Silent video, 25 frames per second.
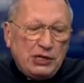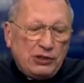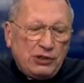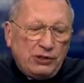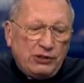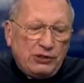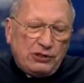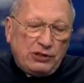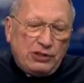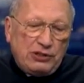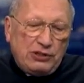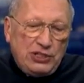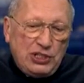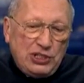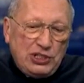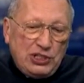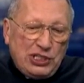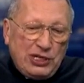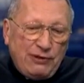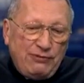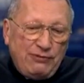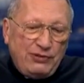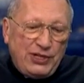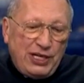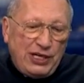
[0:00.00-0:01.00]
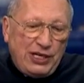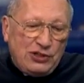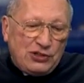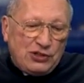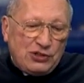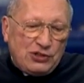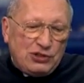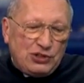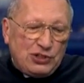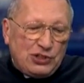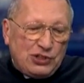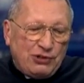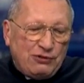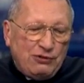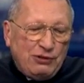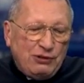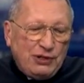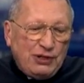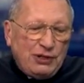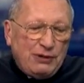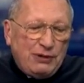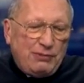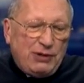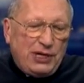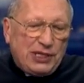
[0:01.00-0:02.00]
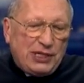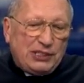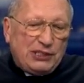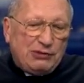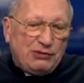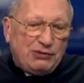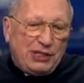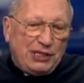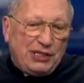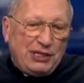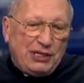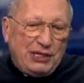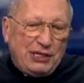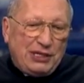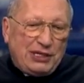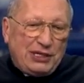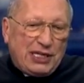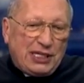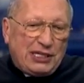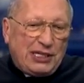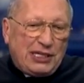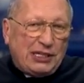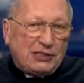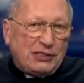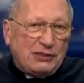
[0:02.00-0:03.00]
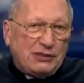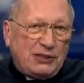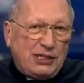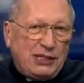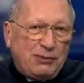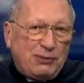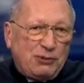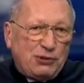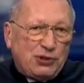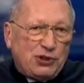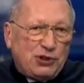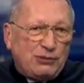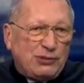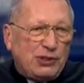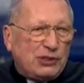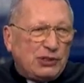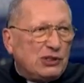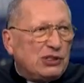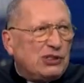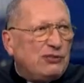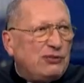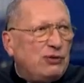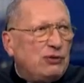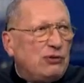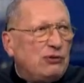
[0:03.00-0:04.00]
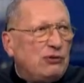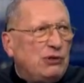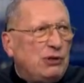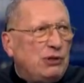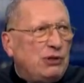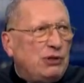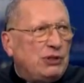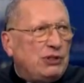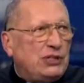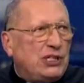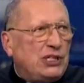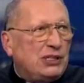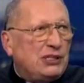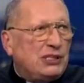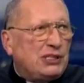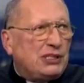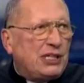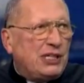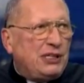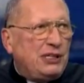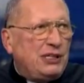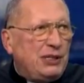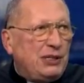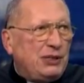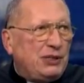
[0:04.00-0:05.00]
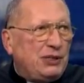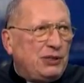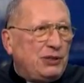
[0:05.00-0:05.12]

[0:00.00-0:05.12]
to gdzieś tam większość się plasuje tak na, na poziomie rozwoju dziecka